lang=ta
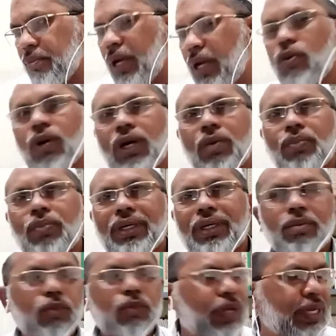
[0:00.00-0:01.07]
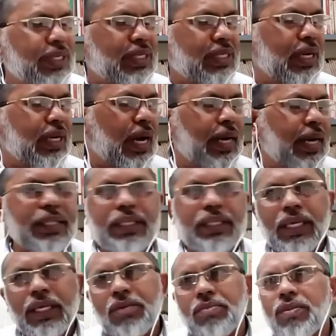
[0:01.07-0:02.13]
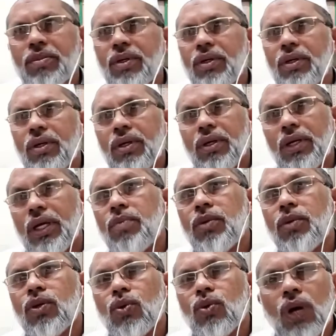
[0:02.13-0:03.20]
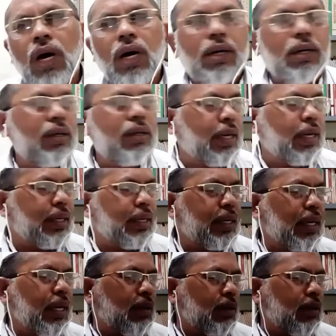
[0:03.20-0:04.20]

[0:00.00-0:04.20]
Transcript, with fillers: மேற்கொள்ளப்பட்ட முயற்சிகள் அனைத்தையும் இல்முல் குரான் என்கிற